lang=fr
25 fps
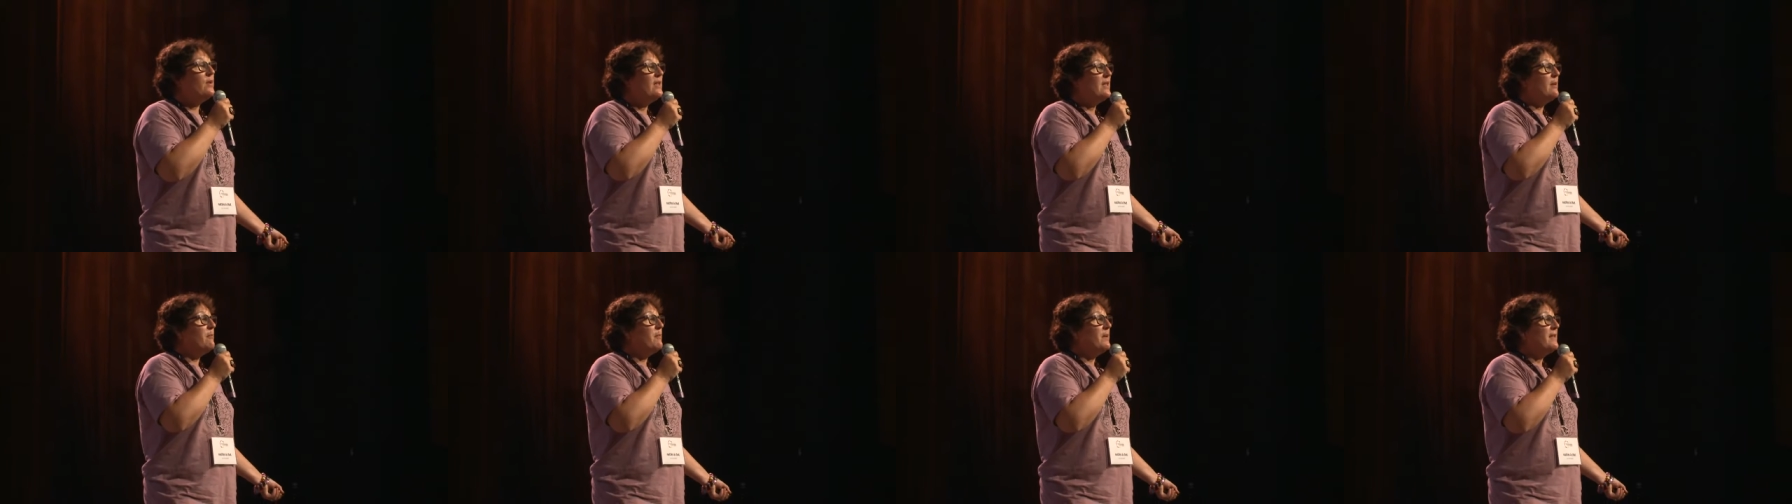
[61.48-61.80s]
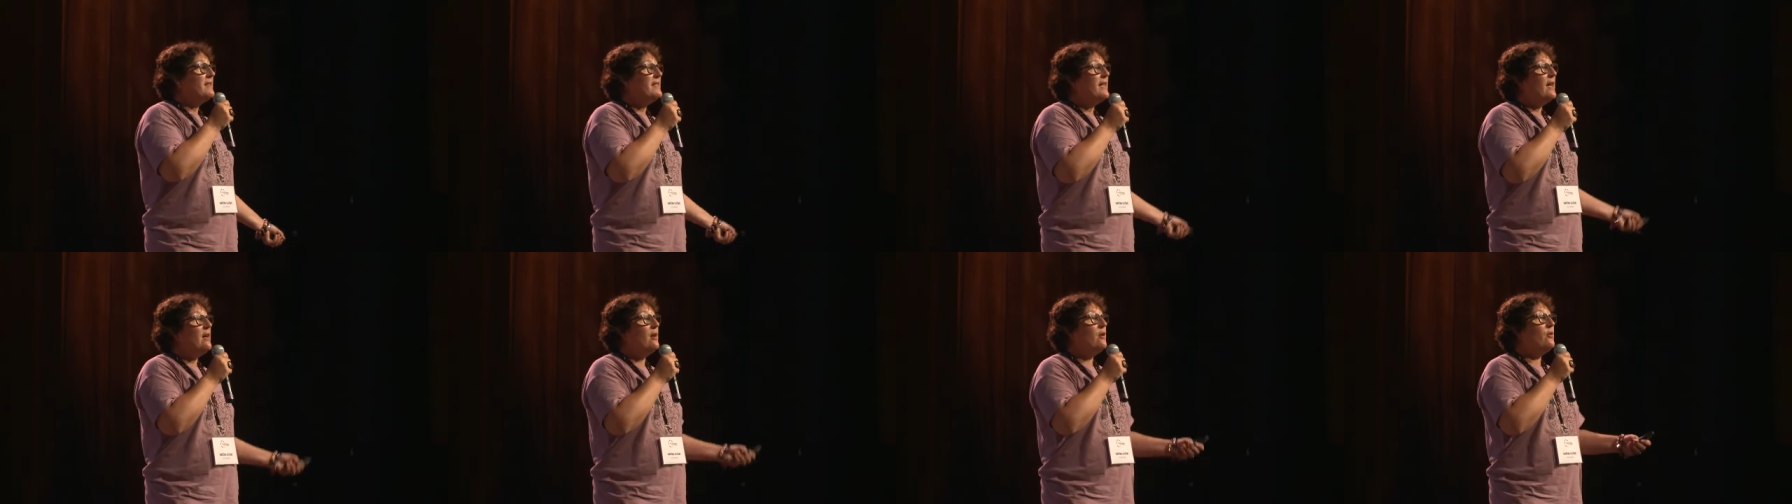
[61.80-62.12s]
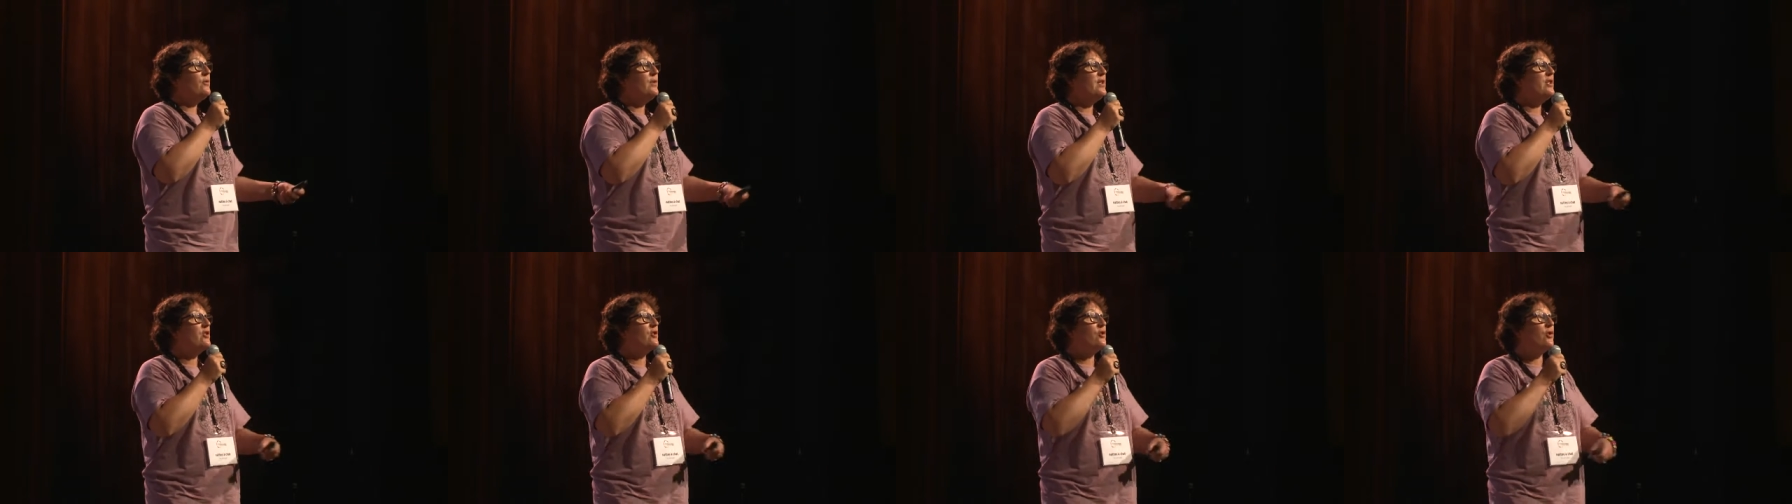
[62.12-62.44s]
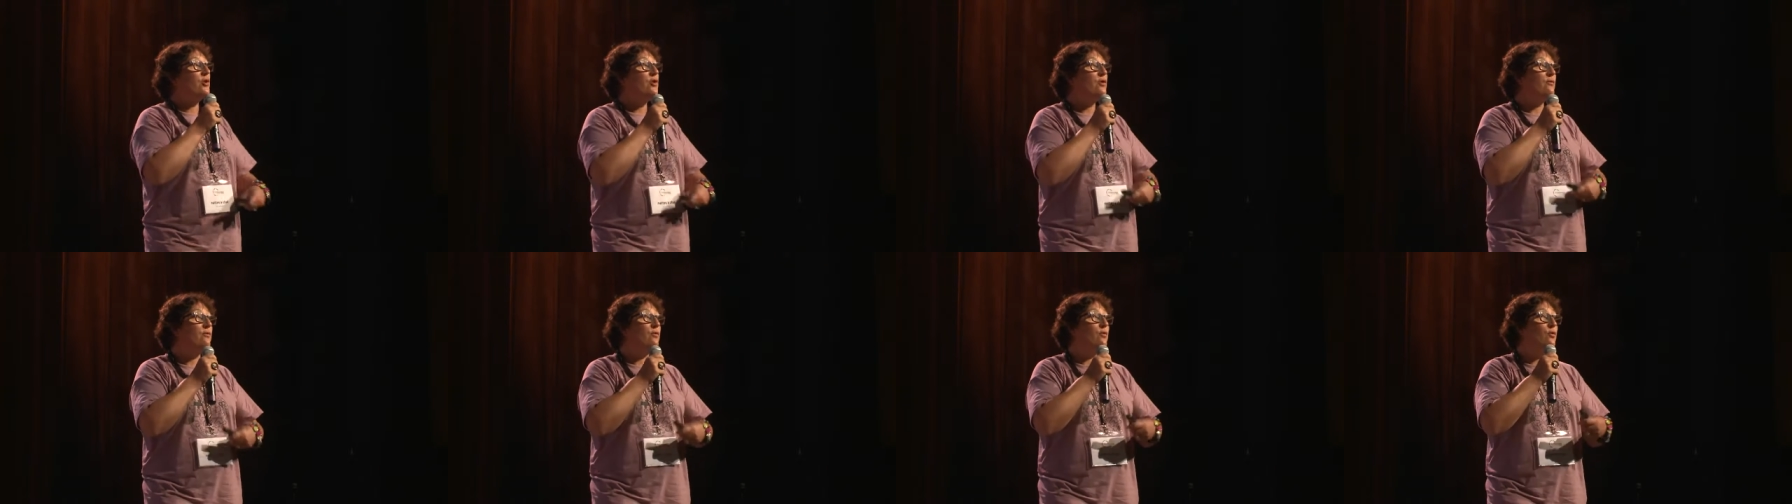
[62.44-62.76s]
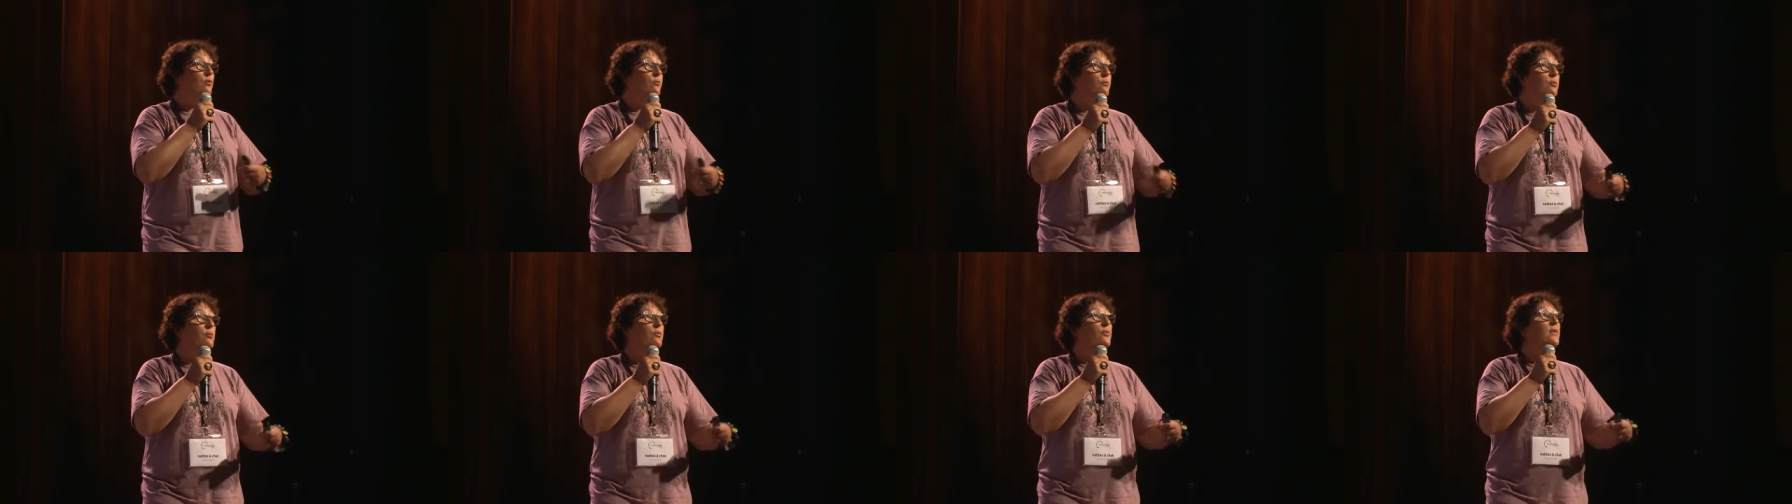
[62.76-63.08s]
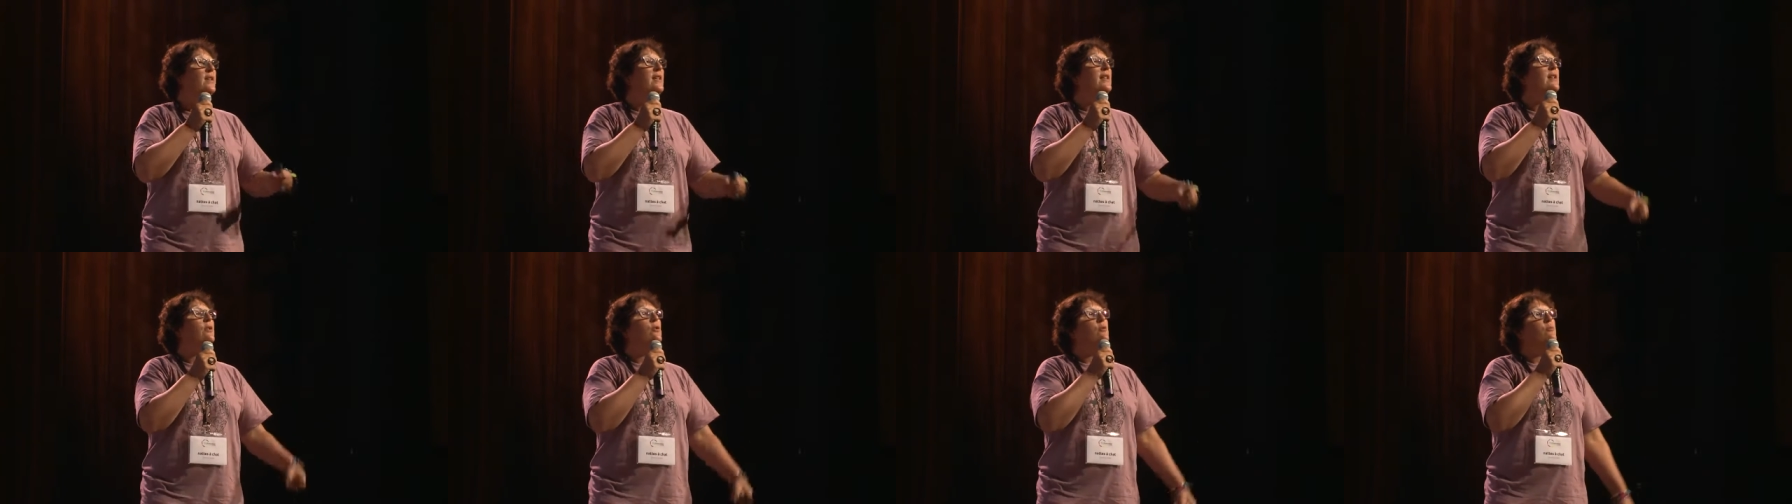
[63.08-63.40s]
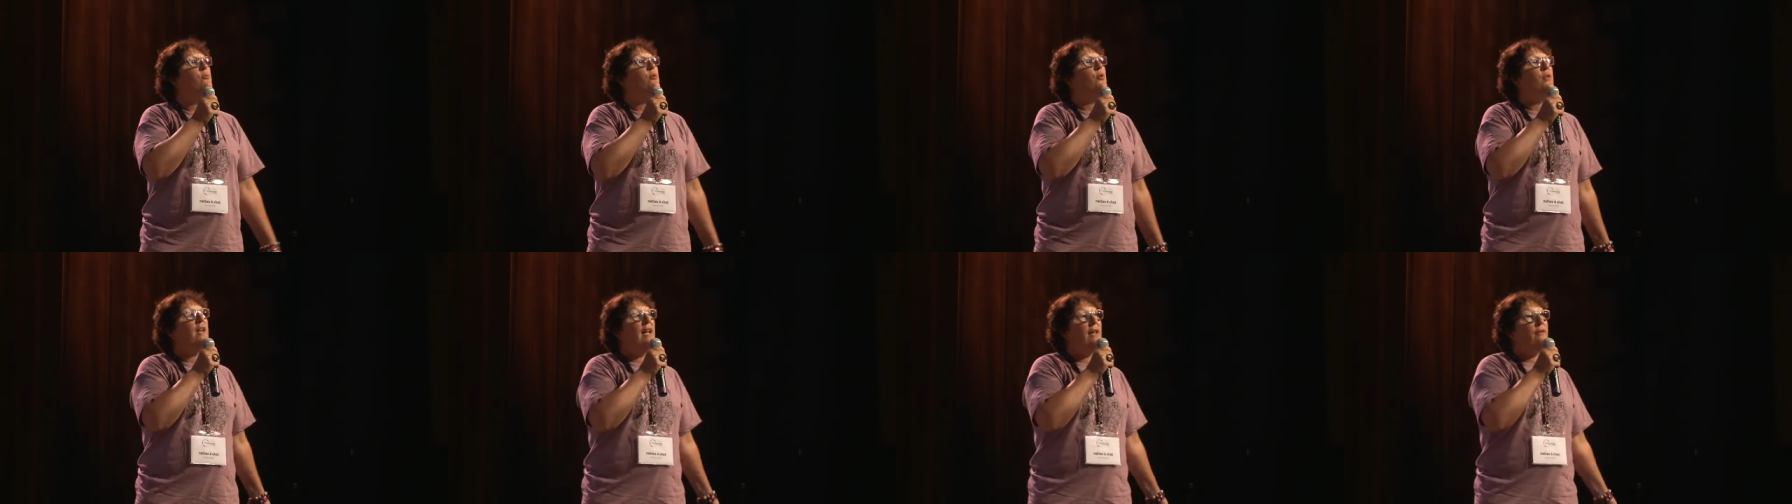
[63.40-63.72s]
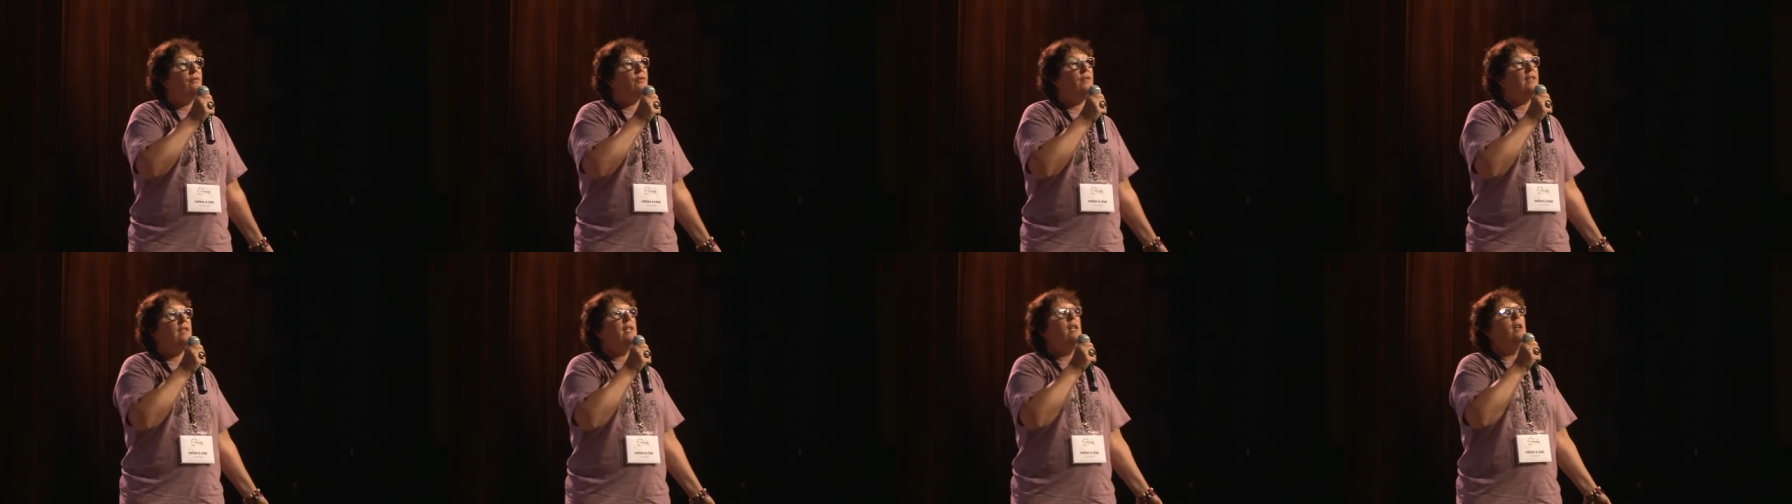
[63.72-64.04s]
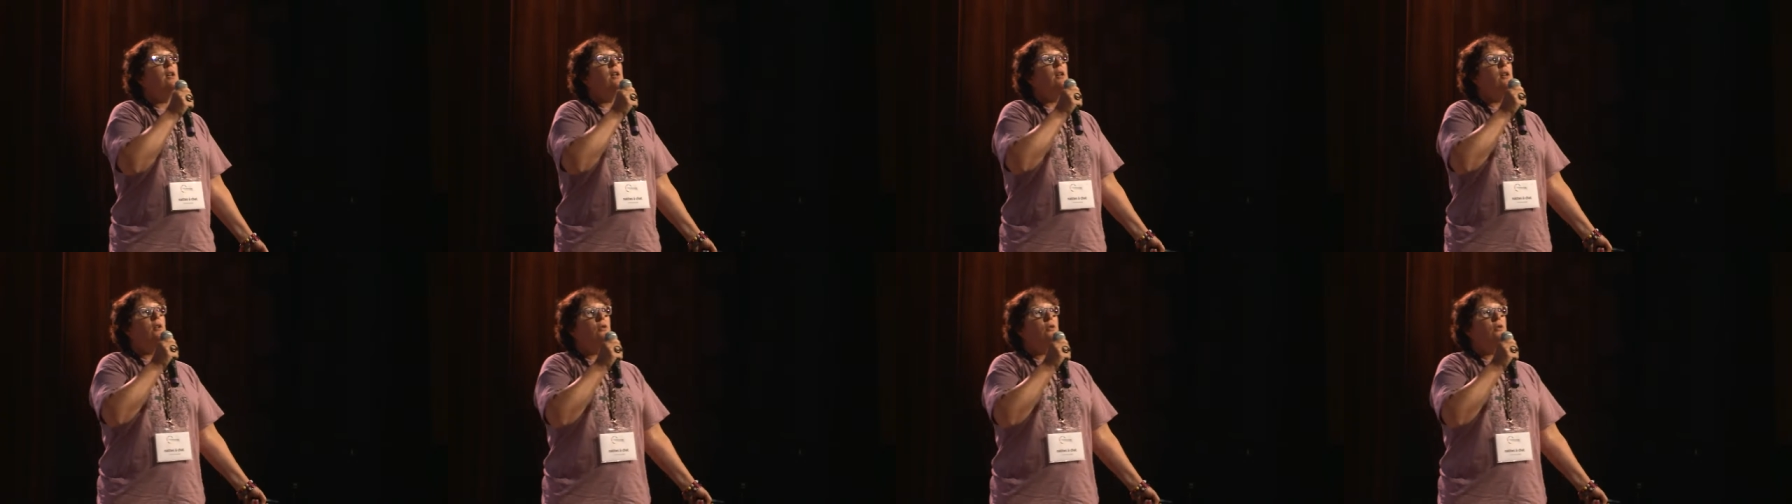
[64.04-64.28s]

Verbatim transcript: Wikipédia, en échange, vous nous pondez une biographie